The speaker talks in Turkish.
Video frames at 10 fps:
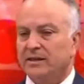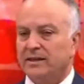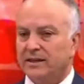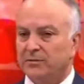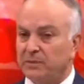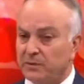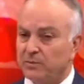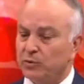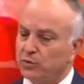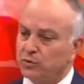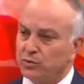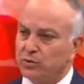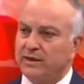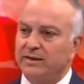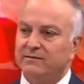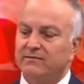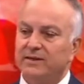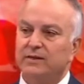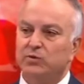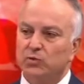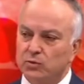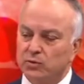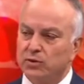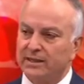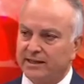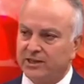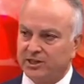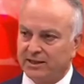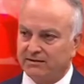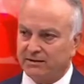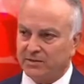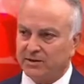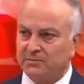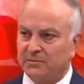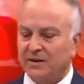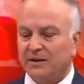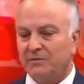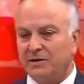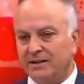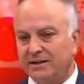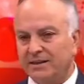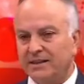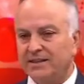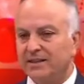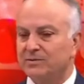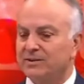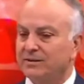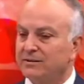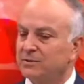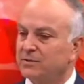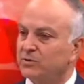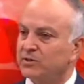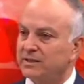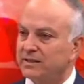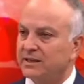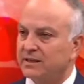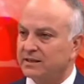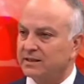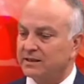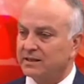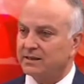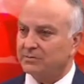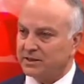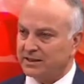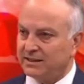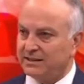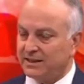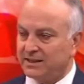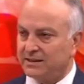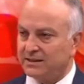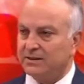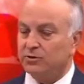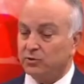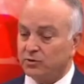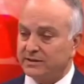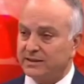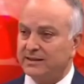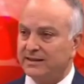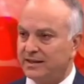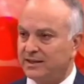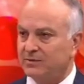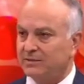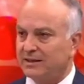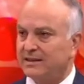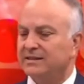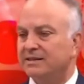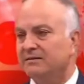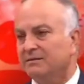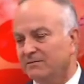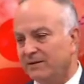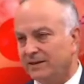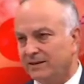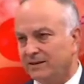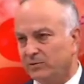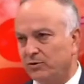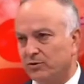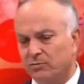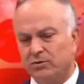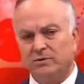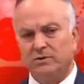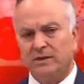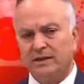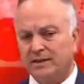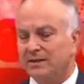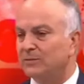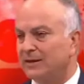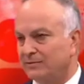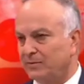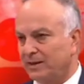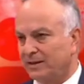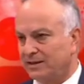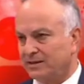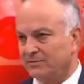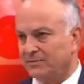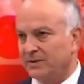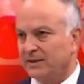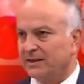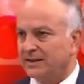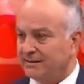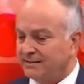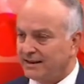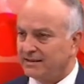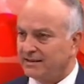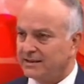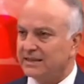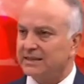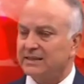E, meme boyutuyla ve yoğunluğuyla ilişkili tabii ama genellikle yarım santimetre üzerindeki e, bir kitleyi çok derin yerleşimi değilse fark edebiliyor. Bunu ihmal etmemek lazım tek e,